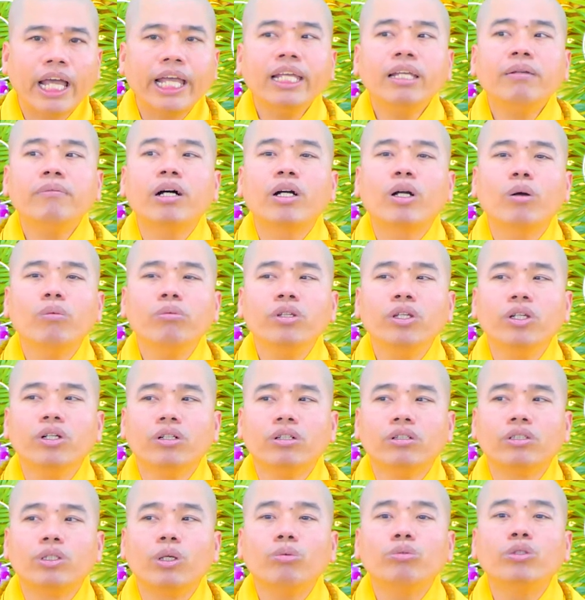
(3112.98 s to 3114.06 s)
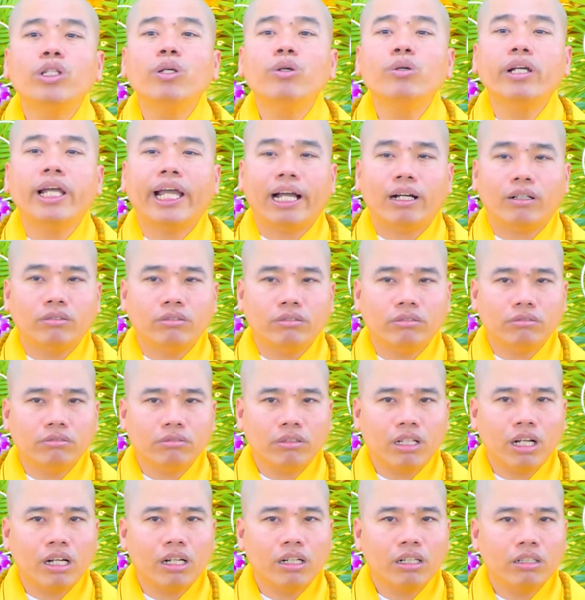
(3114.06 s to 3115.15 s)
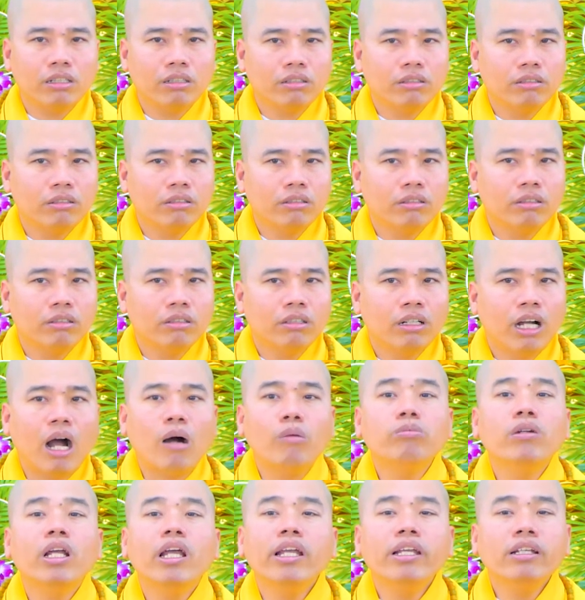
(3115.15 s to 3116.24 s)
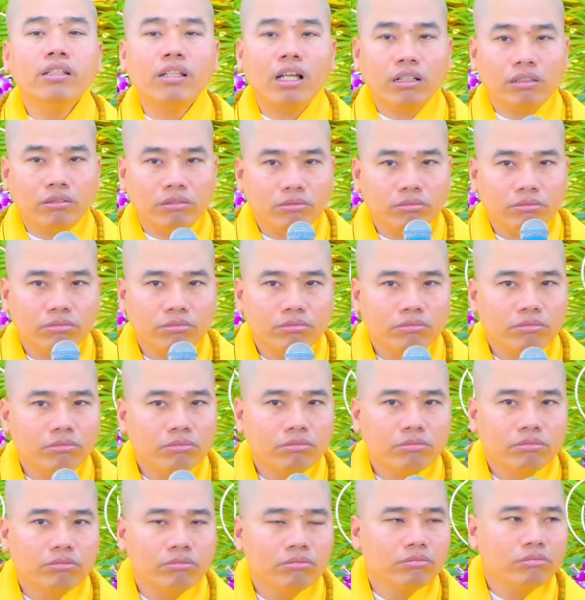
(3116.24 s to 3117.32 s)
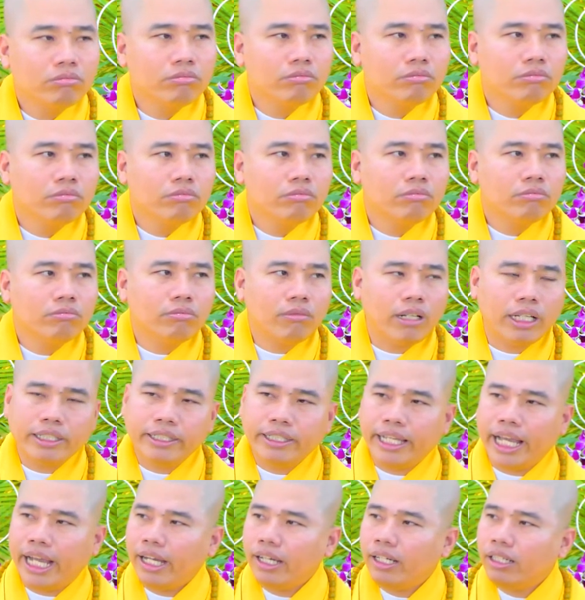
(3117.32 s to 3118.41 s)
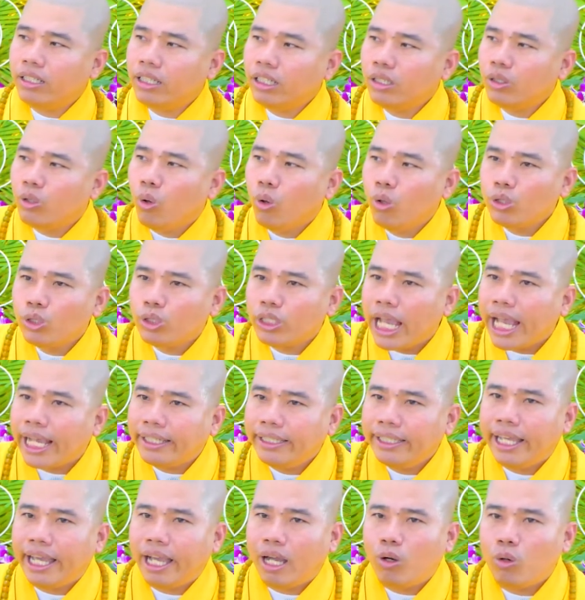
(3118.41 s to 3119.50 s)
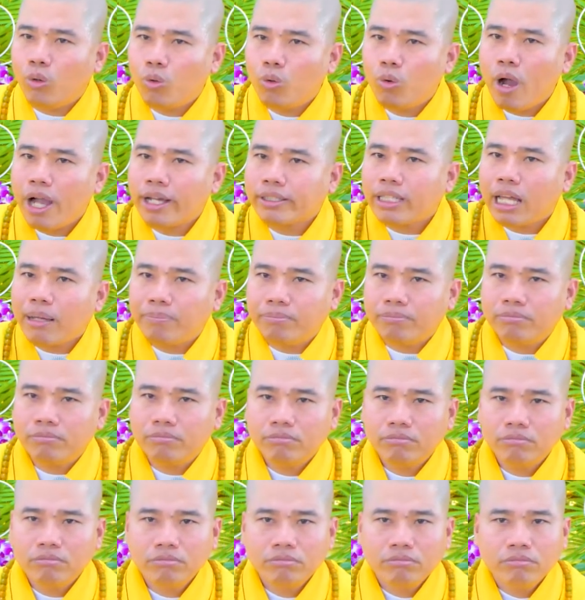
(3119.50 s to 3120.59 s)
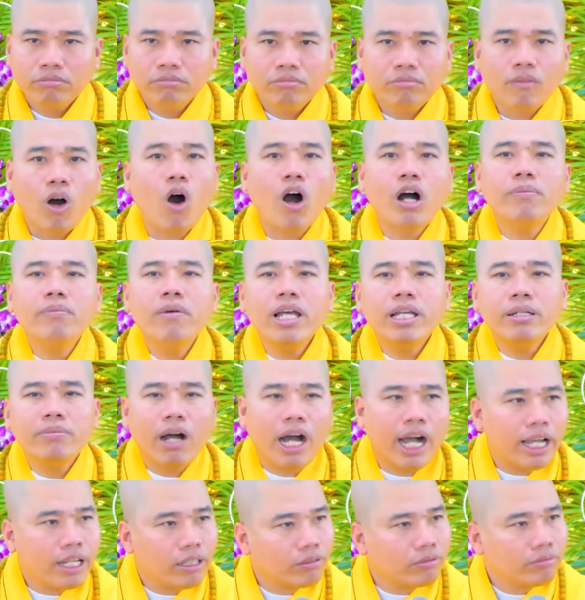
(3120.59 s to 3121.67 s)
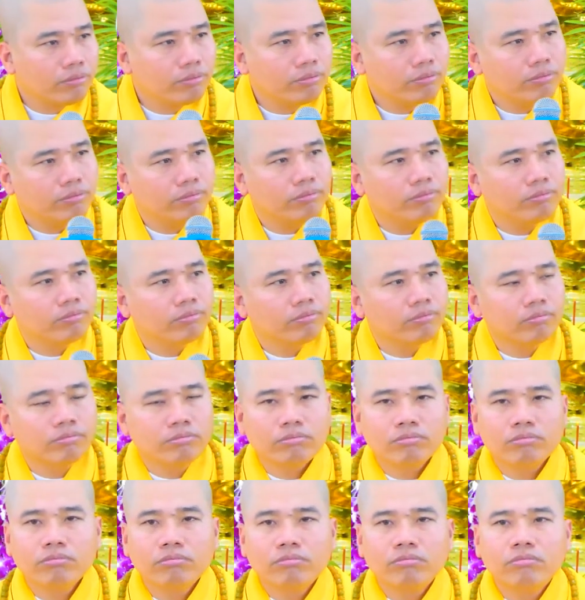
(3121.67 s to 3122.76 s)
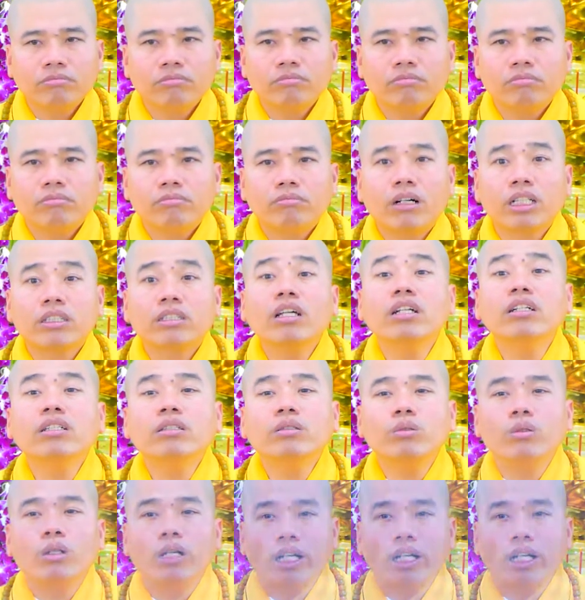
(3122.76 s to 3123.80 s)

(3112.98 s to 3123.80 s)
thấy bà cúng dường chút xíu gạo không để ý tới, mà nhận cái của sang giàu quan tâm, bỏ bê bà. Bà tức